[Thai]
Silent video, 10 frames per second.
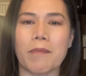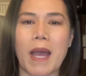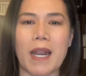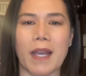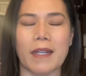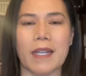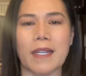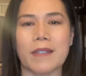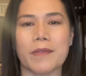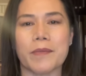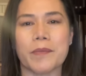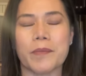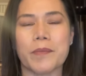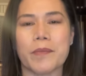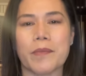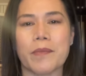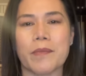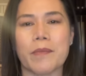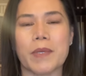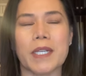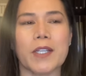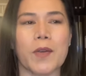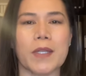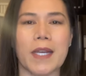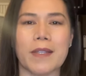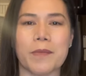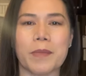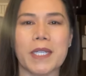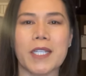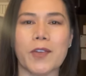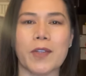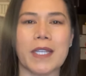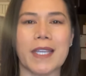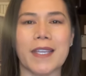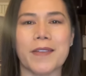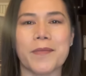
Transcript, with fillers: บ้านหลังนั้น เพื่อนคนนั้นเพื่อนคนนี้